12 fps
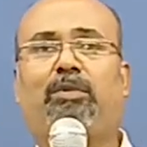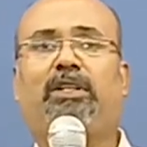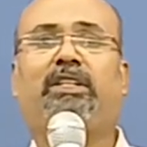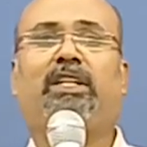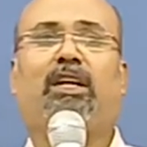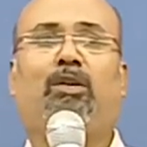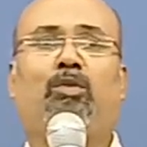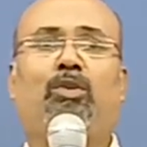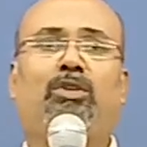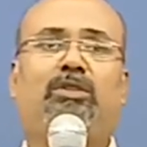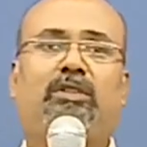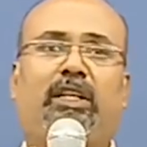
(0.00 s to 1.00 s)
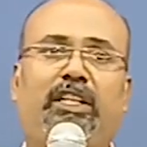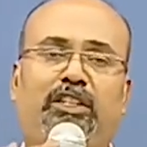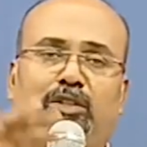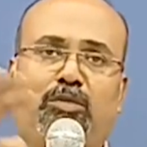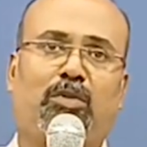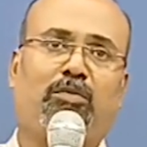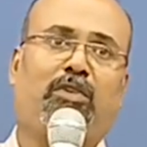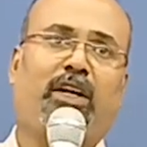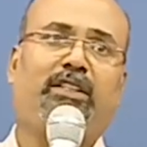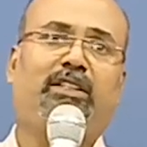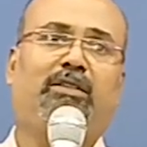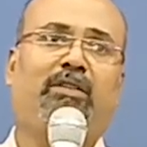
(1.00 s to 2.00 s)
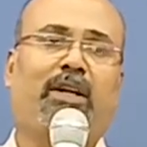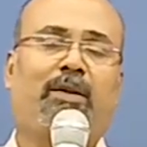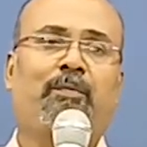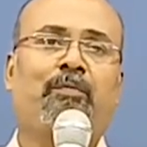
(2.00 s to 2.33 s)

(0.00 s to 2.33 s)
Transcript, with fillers: பார்த்தீங்கன்னா ஒரு தனித்துவம் வாய்ந்தவர்